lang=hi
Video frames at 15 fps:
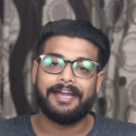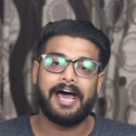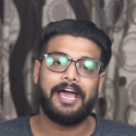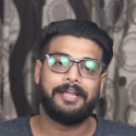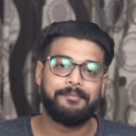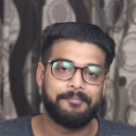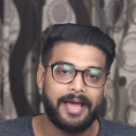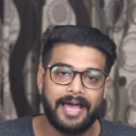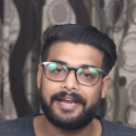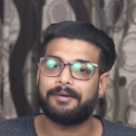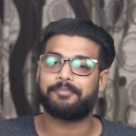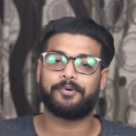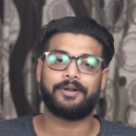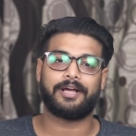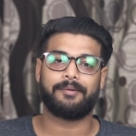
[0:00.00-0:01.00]
ना ही मैं
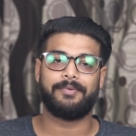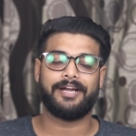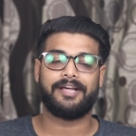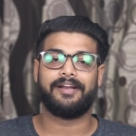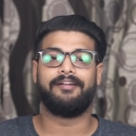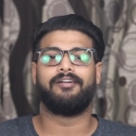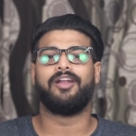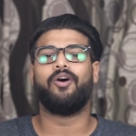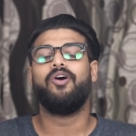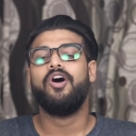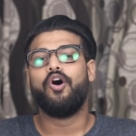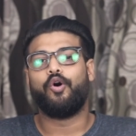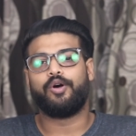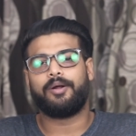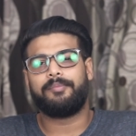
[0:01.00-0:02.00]
आपको रेकमेंड करने वाला हूं
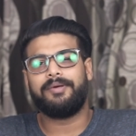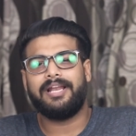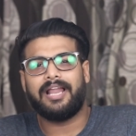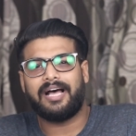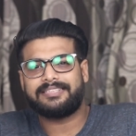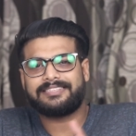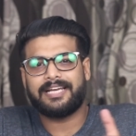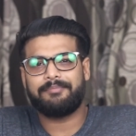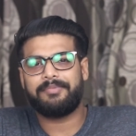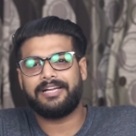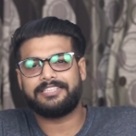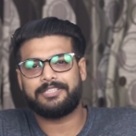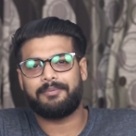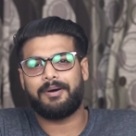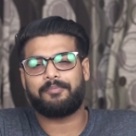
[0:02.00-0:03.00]
और अभी लास्ट टाइम
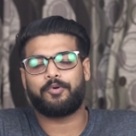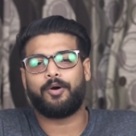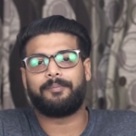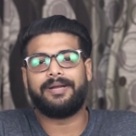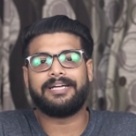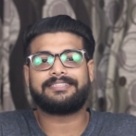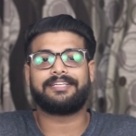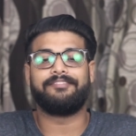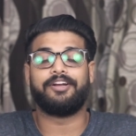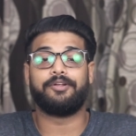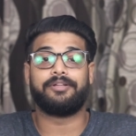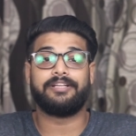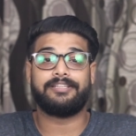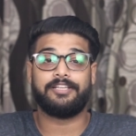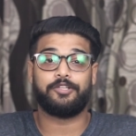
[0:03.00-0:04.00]
मैंने जब आपको अपडेट्स की
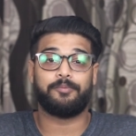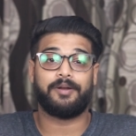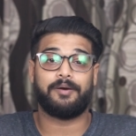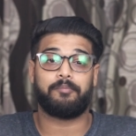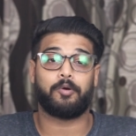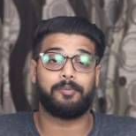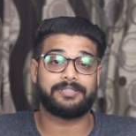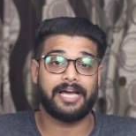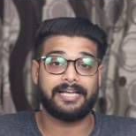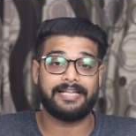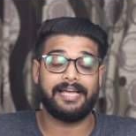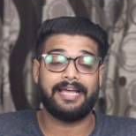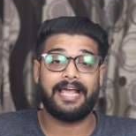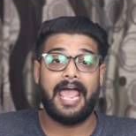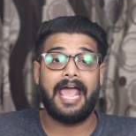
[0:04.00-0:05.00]
वीडियो दी थी तो मैंने आपको बताया
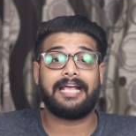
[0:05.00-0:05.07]
था एक